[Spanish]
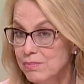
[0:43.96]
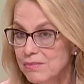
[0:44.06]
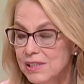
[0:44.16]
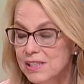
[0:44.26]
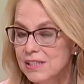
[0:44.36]

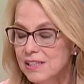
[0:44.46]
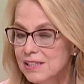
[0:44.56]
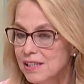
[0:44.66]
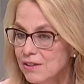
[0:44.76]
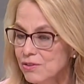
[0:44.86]
eh,
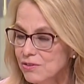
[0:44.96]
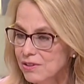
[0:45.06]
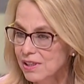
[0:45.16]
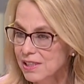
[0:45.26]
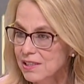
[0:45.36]
está en nuestro
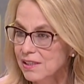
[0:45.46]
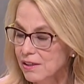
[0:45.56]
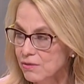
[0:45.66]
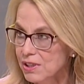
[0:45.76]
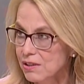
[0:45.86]
interés de
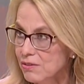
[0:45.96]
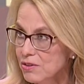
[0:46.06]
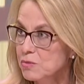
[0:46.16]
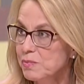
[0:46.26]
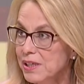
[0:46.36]

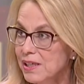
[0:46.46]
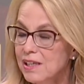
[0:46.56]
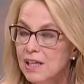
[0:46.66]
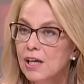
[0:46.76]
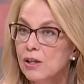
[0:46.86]
reunirnos para
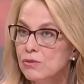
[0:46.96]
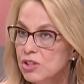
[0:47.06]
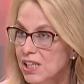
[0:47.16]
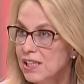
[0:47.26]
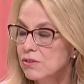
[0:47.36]

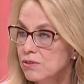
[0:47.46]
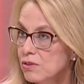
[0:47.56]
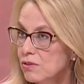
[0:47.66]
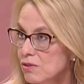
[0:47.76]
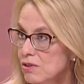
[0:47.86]
luchar
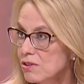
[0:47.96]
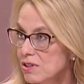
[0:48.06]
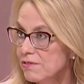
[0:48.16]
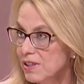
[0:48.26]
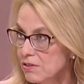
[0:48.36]
contra todos
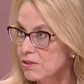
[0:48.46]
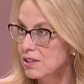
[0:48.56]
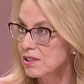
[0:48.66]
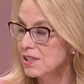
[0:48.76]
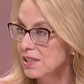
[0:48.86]
los efectos
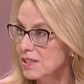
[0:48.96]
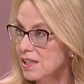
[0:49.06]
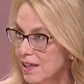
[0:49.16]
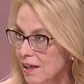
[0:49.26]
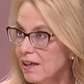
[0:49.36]
que tiene
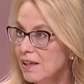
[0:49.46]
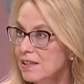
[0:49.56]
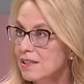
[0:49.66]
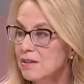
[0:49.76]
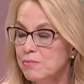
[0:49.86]
esta
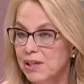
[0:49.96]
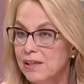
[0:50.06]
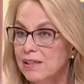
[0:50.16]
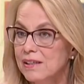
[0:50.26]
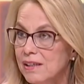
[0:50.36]
guerra y
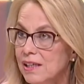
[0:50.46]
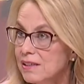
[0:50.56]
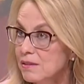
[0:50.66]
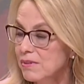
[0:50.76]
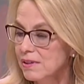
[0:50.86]
para
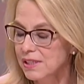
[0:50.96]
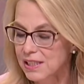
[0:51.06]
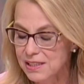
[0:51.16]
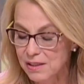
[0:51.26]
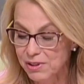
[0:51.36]

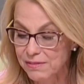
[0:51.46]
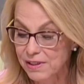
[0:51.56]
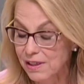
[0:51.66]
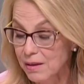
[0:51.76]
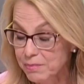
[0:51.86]

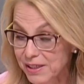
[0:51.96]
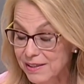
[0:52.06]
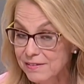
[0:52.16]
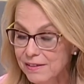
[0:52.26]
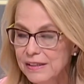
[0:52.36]
reestablecer la
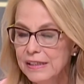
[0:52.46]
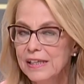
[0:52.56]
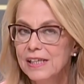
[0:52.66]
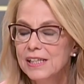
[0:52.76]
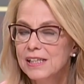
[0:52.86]
paz
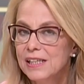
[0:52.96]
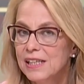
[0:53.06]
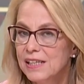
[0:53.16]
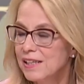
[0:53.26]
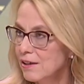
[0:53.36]

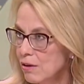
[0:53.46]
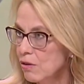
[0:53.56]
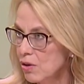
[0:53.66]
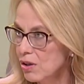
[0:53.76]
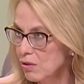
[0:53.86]
en
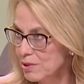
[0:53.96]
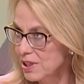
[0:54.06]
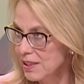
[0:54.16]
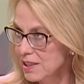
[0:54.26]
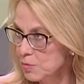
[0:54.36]
lo,
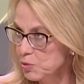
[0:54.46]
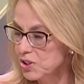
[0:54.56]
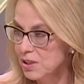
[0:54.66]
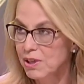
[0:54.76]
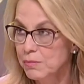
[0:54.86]
antes
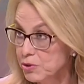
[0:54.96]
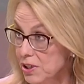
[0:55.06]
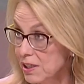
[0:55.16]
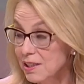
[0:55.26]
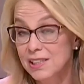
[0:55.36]
posible
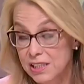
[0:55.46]
apoyar, y